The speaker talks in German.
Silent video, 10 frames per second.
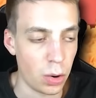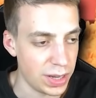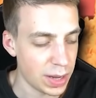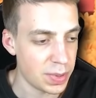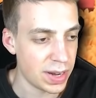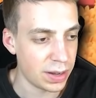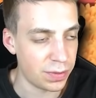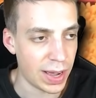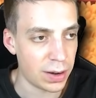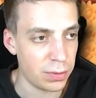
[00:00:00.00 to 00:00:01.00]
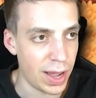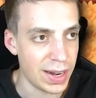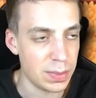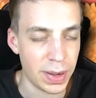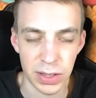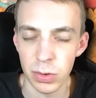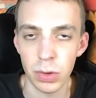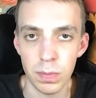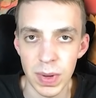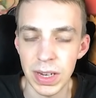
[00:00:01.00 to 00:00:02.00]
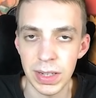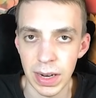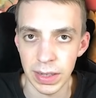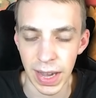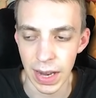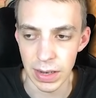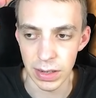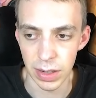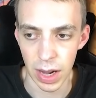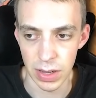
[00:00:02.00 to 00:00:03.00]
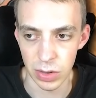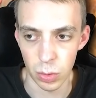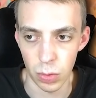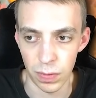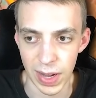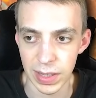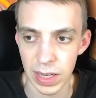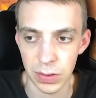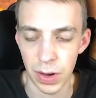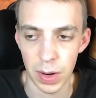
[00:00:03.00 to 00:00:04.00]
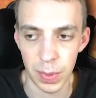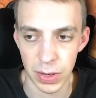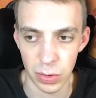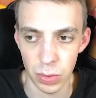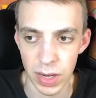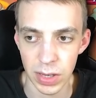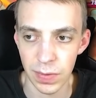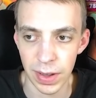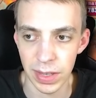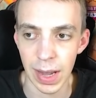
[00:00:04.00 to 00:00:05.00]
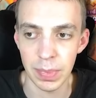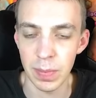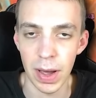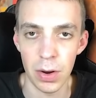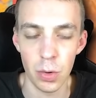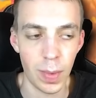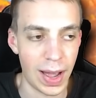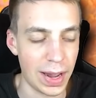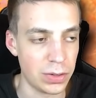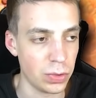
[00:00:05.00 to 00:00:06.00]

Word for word: Und ich habe ihn dann gefragt, woher die Person mich denn kennt. Also was das für eine Person ist, weshalb die meine Nummer hat.